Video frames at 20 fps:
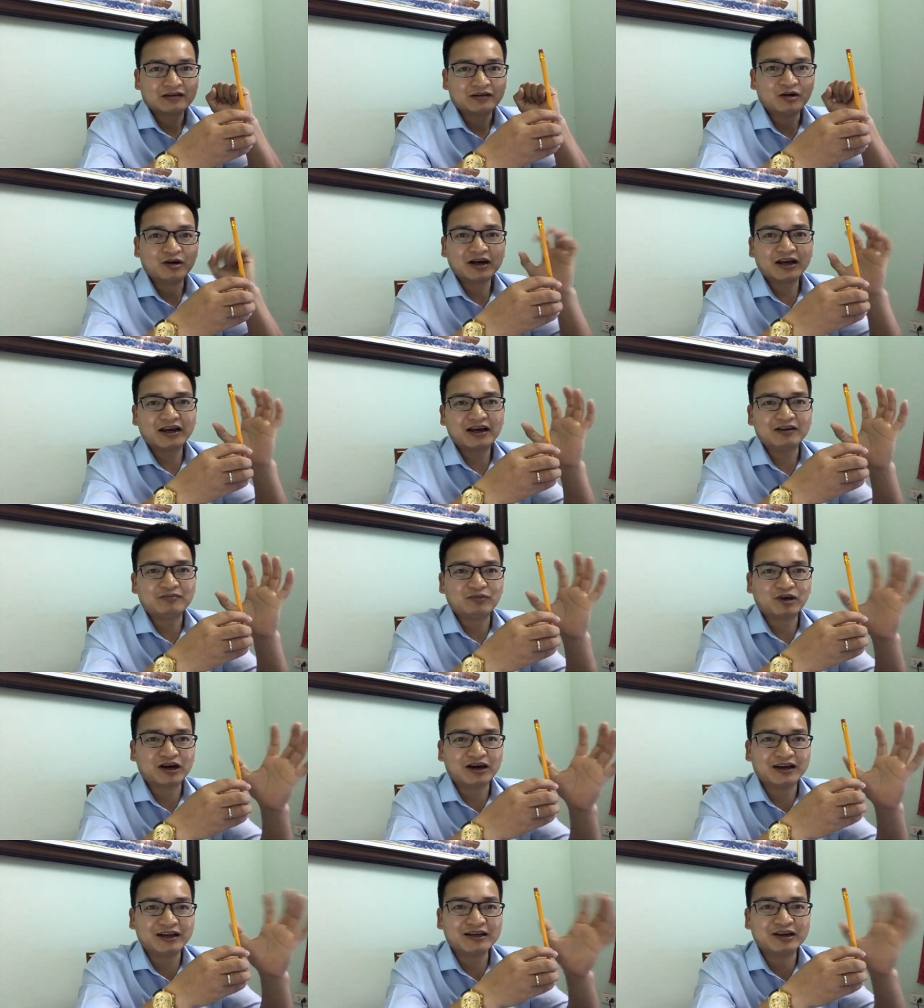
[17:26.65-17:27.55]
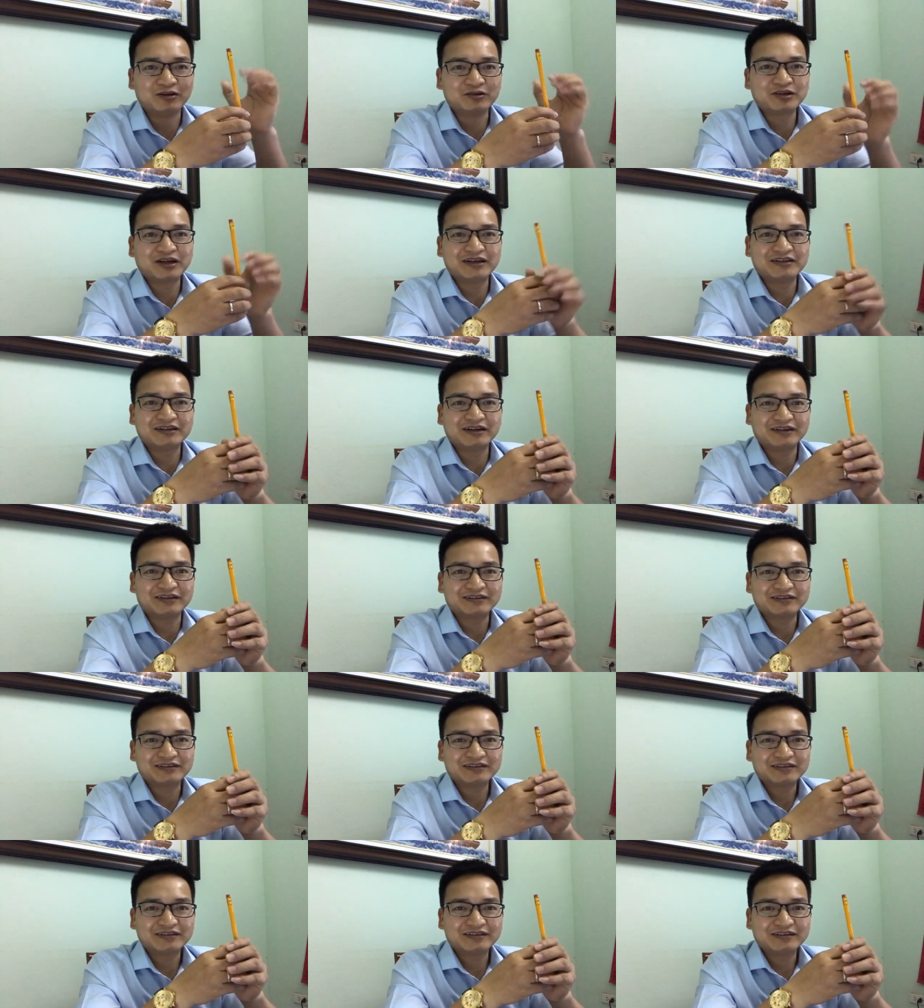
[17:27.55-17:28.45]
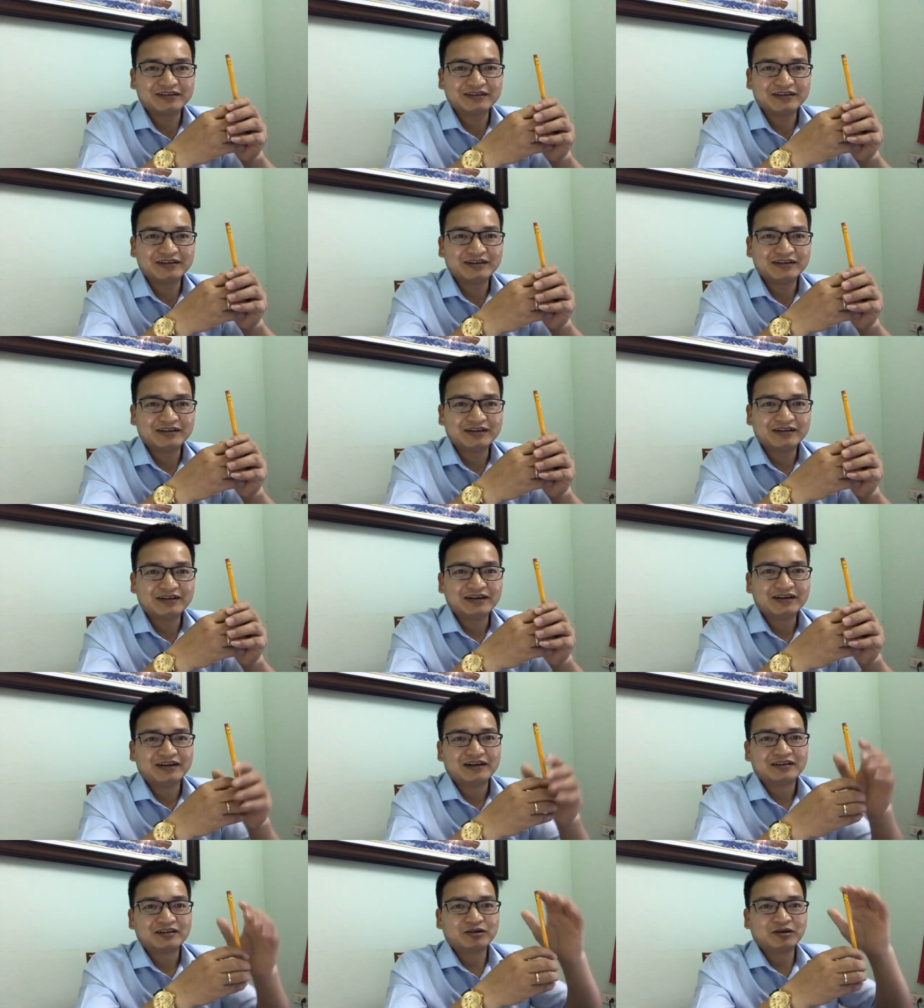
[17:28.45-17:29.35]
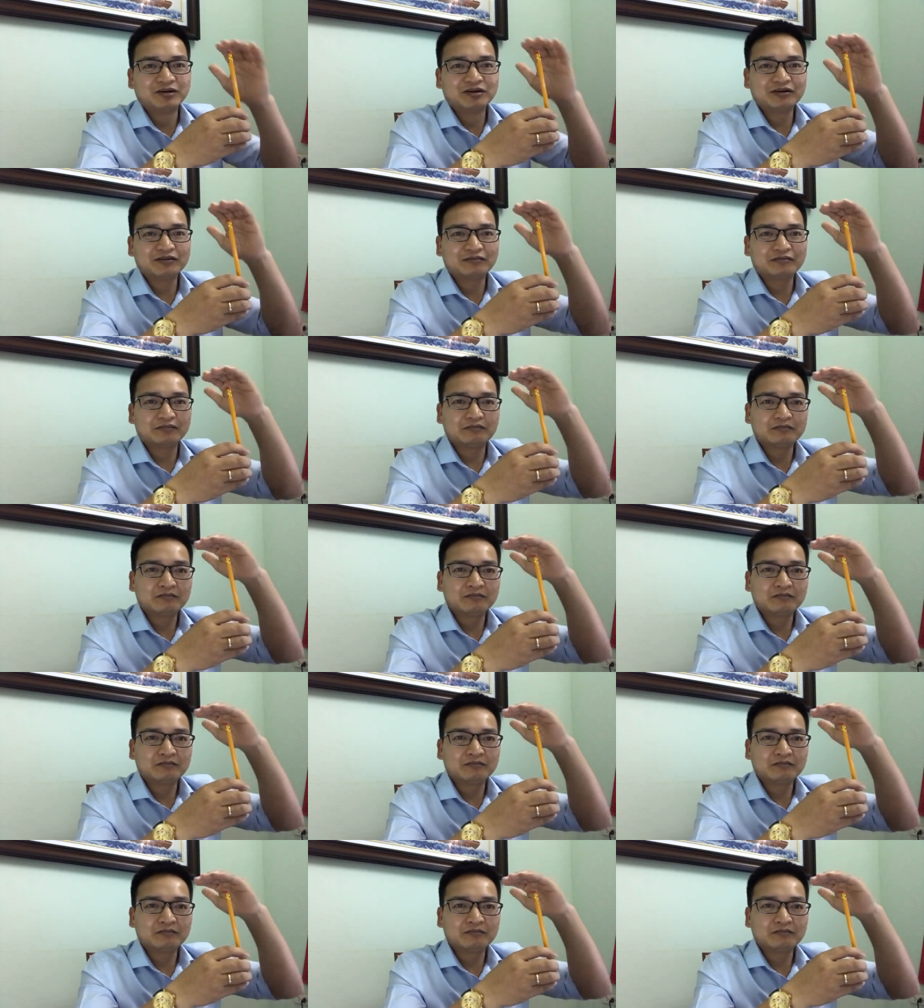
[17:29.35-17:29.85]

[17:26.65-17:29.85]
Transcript: Ok ạ, mọi người đã hiểu thế này chưa ạ? Tôi